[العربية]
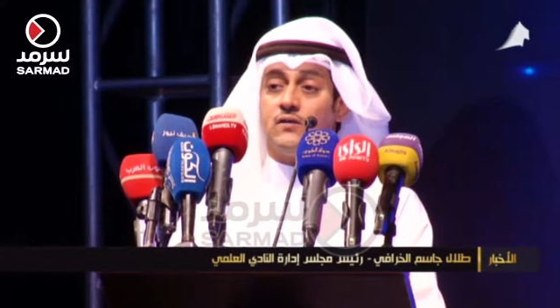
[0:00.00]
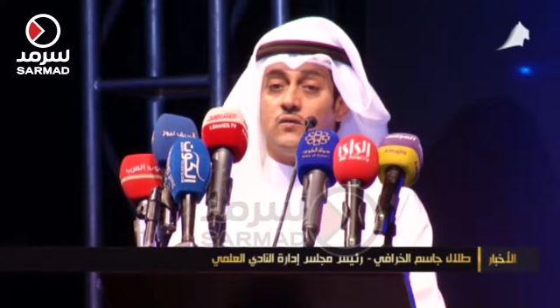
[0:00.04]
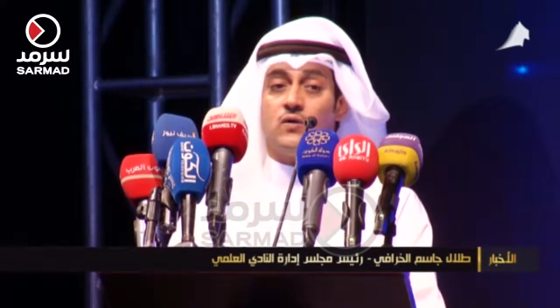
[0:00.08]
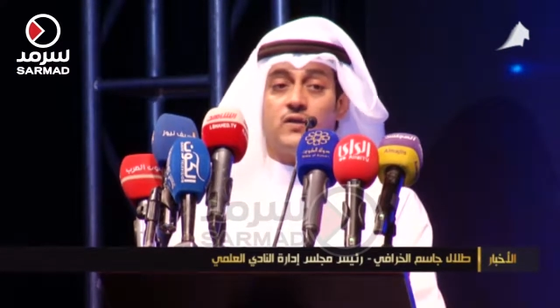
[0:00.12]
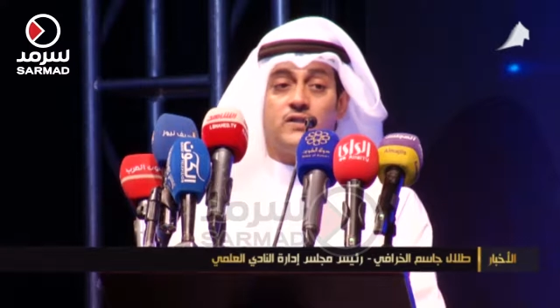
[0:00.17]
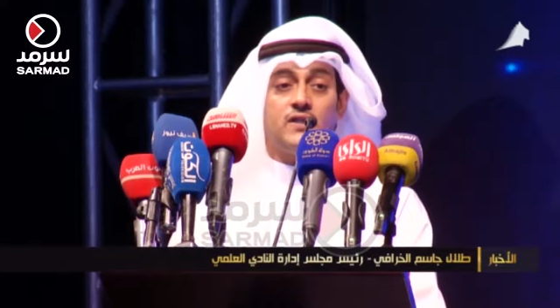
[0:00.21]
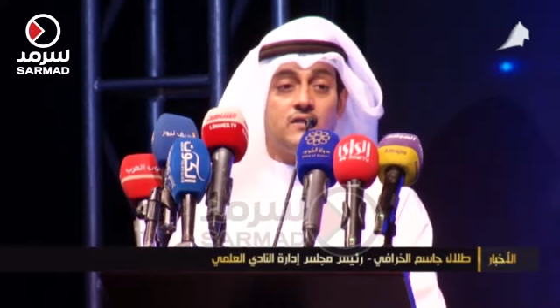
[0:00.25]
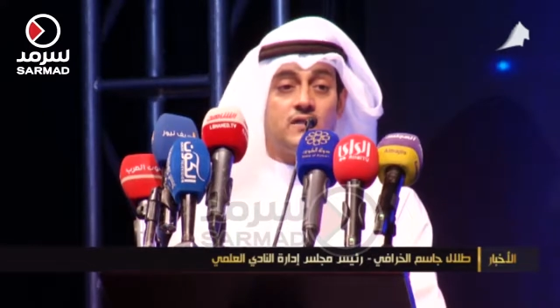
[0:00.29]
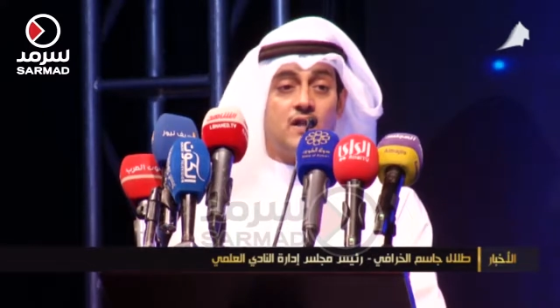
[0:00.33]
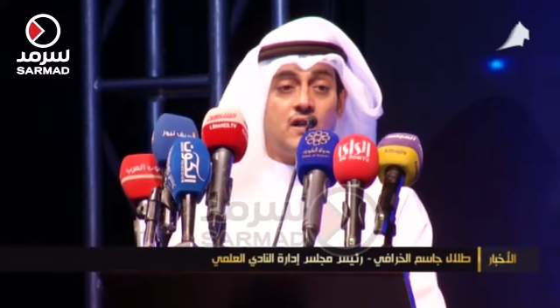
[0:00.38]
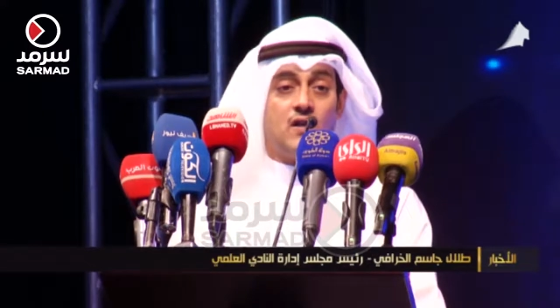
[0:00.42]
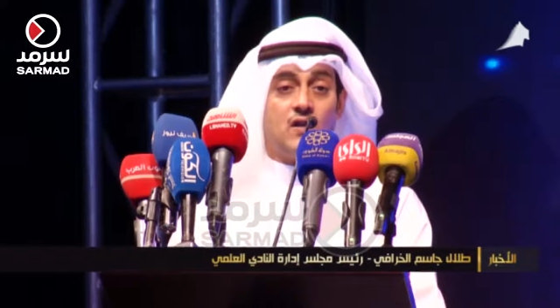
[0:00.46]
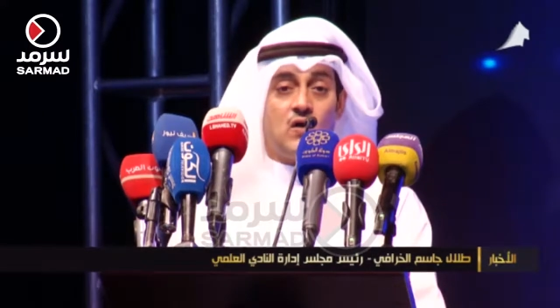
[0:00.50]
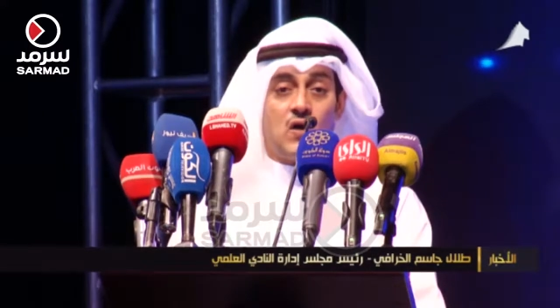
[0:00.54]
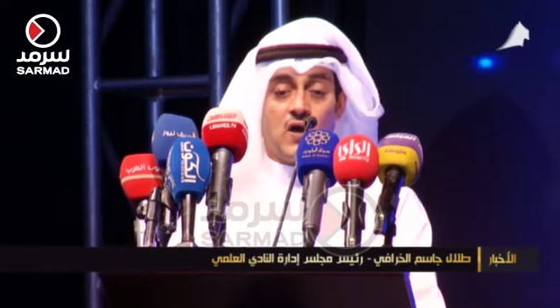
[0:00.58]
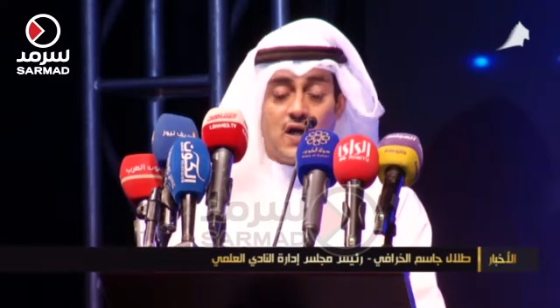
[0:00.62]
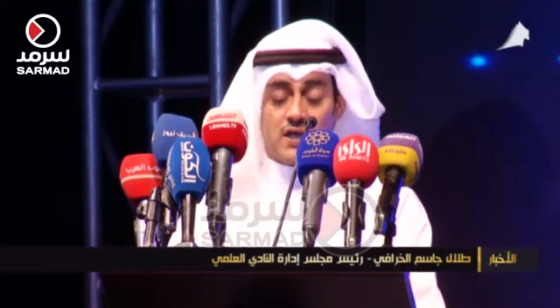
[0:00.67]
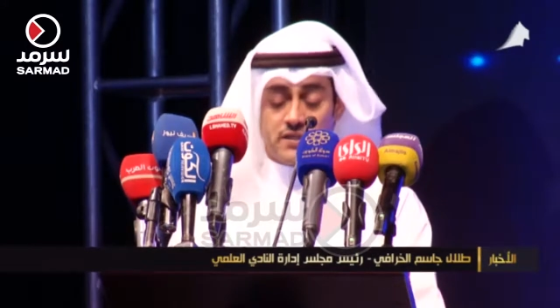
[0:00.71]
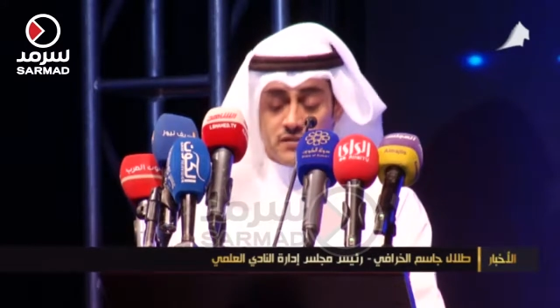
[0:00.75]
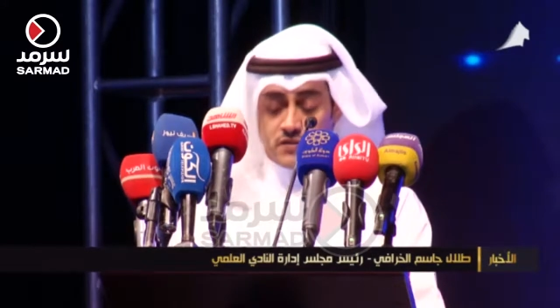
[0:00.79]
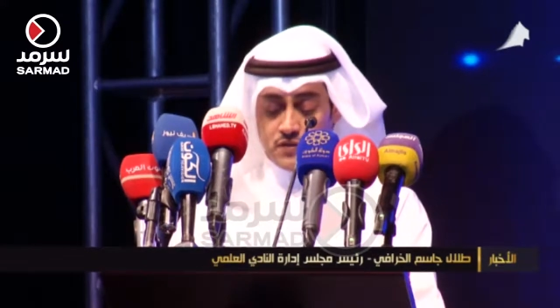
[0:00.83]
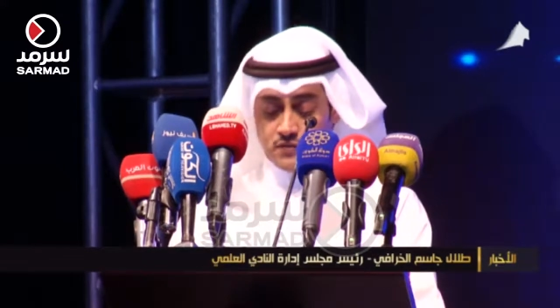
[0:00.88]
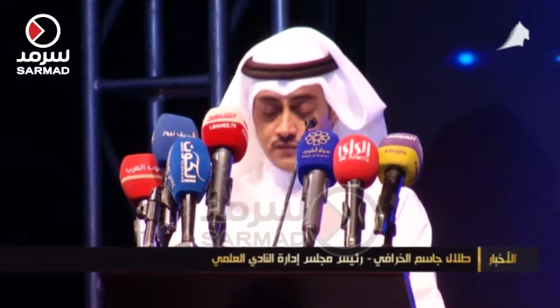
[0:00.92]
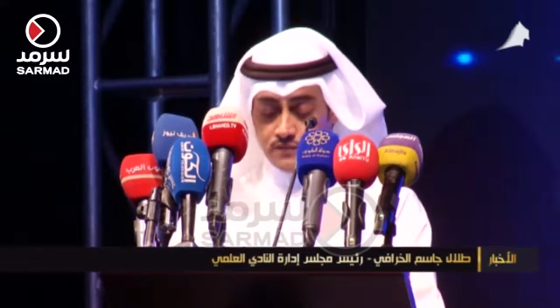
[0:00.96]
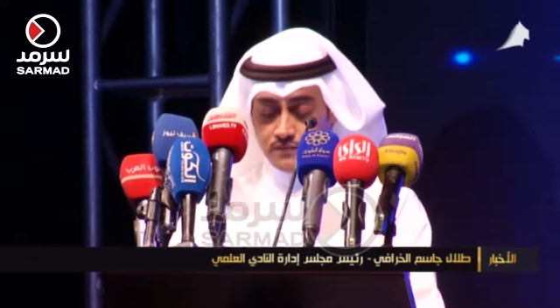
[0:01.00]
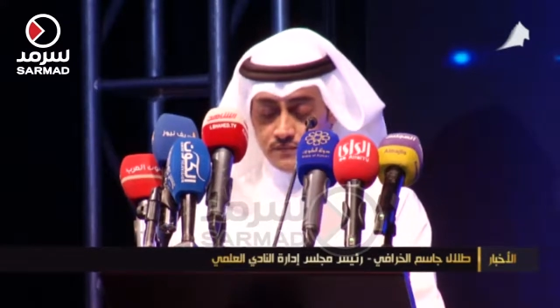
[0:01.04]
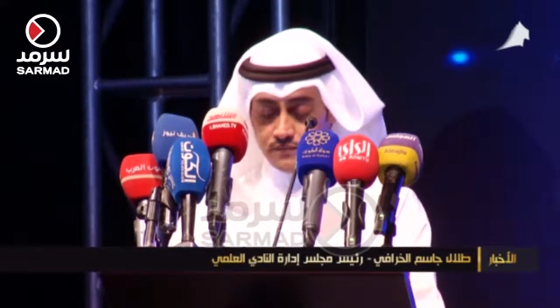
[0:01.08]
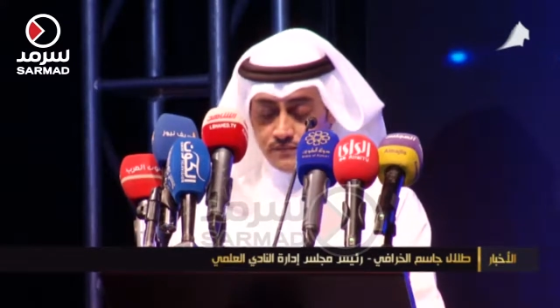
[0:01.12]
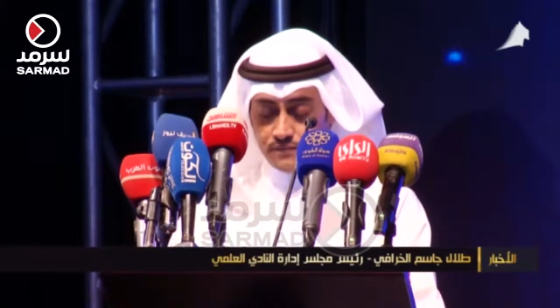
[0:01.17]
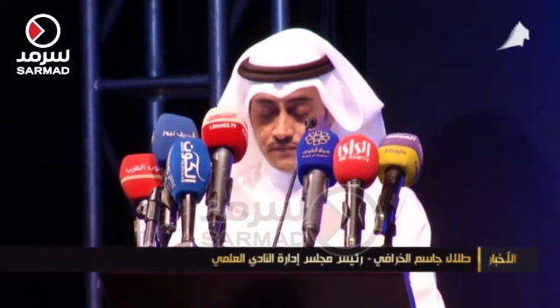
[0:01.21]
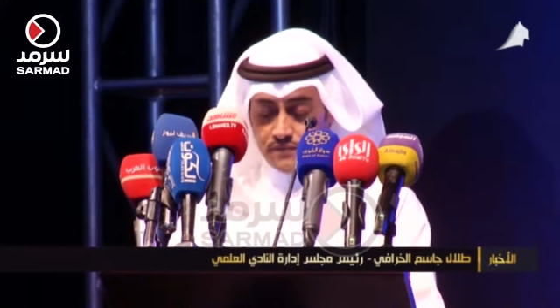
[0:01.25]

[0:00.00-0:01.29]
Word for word: وتطلعاتهم.